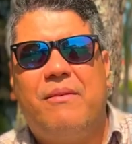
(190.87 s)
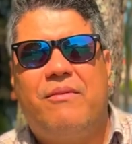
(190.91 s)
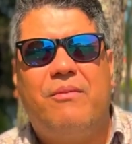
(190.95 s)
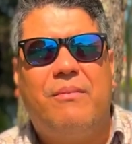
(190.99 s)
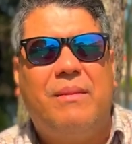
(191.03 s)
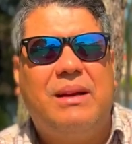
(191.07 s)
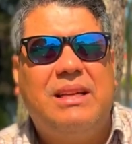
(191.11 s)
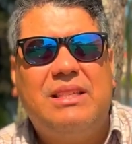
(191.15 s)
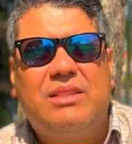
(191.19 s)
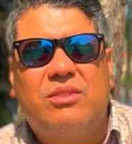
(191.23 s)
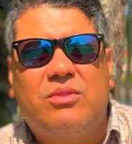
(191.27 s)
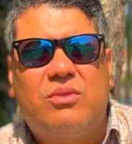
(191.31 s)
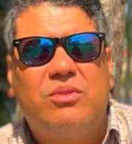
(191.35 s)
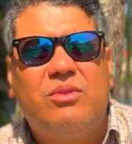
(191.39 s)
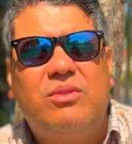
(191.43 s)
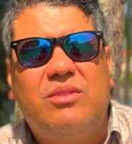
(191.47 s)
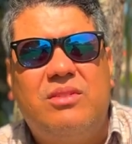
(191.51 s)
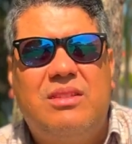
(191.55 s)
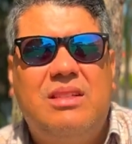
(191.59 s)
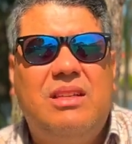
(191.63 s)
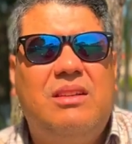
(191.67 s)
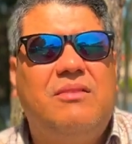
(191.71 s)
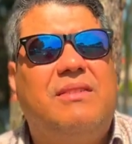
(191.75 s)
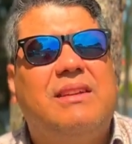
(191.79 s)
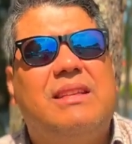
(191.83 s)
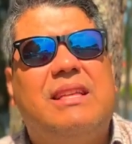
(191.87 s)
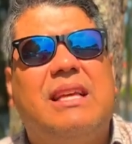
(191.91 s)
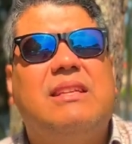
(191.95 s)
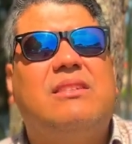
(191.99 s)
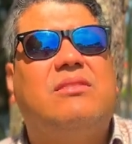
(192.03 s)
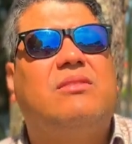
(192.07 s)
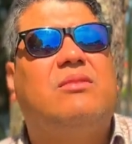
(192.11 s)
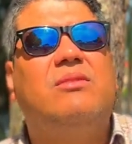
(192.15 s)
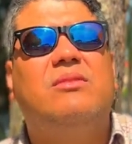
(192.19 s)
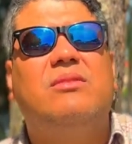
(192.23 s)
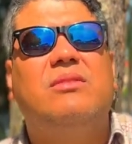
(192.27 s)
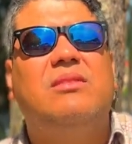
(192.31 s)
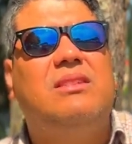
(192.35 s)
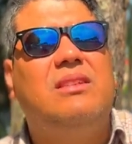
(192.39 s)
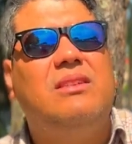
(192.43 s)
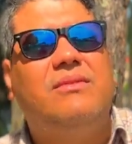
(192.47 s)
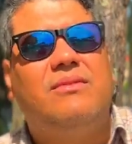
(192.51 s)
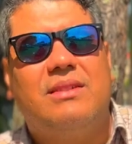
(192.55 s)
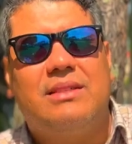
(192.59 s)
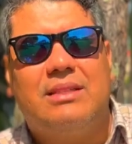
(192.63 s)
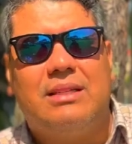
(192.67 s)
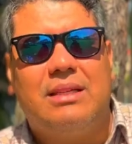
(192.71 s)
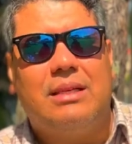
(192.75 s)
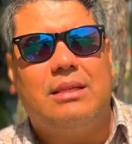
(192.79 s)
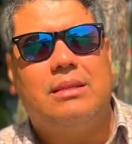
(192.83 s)
exclusiva da exclusiva,
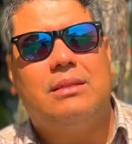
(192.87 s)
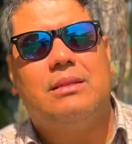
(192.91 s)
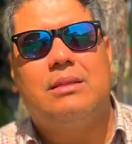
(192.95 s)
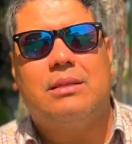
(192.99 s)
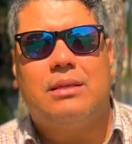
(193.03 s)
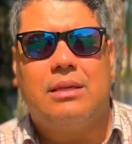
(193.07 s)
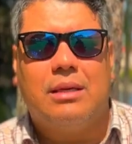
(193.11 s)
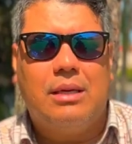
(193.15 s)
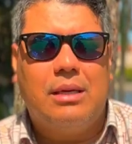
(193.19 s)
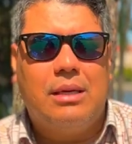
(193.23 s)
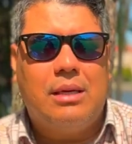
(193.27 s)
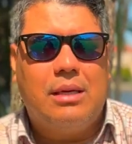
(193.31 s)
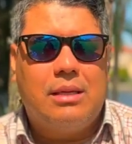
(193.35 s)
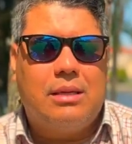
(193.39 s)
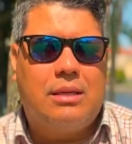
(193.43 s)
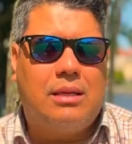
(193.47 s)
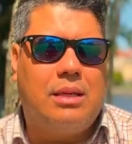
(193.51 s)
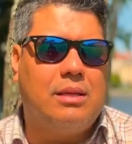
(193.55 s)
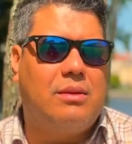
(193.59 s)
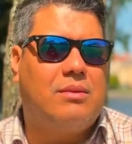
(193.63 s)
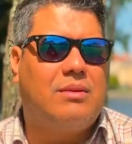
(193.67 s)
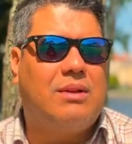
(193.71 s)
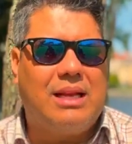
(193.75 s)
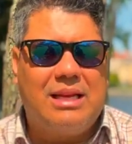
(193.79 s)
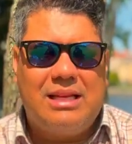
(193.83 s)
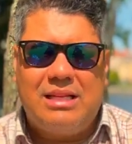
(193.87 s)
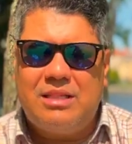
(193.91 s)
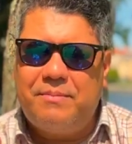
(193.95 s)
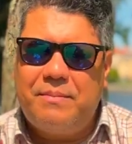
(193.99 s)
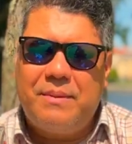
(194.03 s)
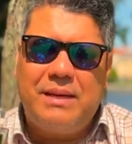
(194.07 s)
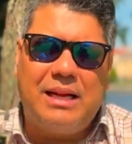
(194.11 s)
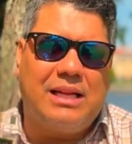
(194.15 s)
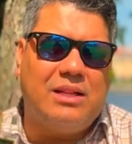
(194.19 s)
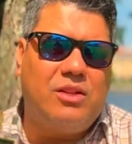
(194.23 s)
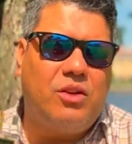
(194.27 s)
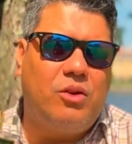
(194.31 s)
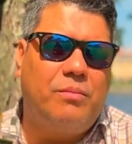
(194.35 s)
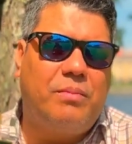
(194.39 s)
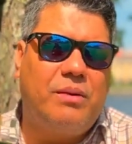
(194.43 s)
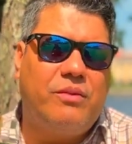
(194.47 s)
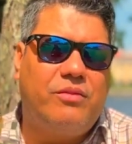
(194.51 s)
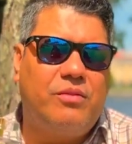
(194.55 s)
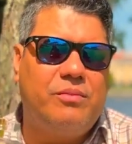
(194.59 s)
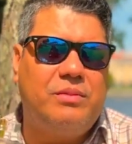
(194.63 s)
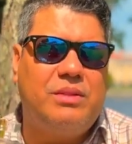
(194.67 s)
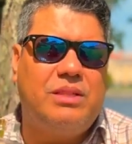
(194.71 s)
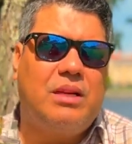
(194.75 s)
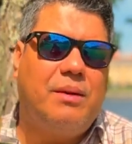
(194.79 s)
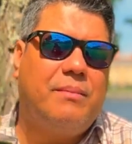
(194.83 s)
gente. Tanto que ele é inspirado num perfume
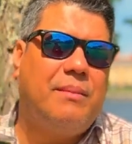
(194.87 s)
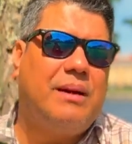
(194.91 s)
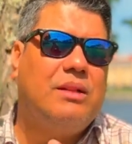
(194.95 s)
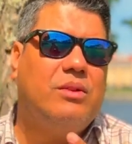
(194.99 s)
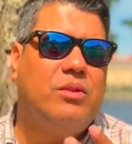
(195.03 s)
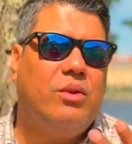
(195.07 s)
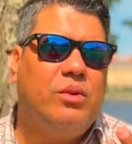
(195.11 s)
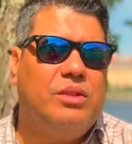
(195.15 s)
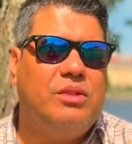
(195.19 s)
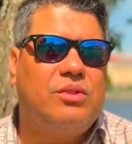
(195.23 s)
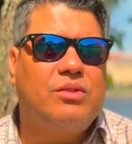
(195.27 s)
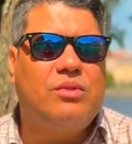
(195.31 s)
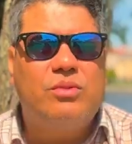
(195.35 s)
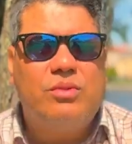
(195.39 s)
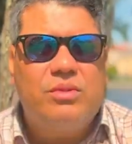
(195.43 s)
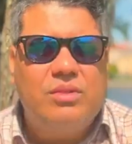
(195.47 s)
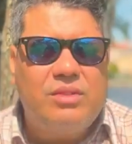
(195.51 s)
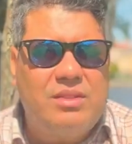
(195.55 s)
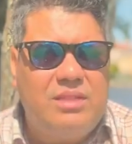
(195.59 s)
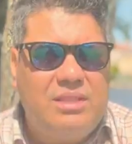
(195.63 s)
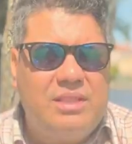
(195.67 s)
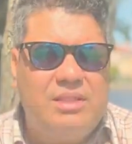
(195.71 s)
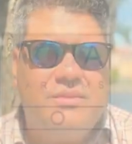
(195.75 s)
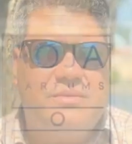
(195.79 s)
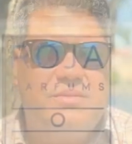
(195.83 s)
chamado O Exclusivo.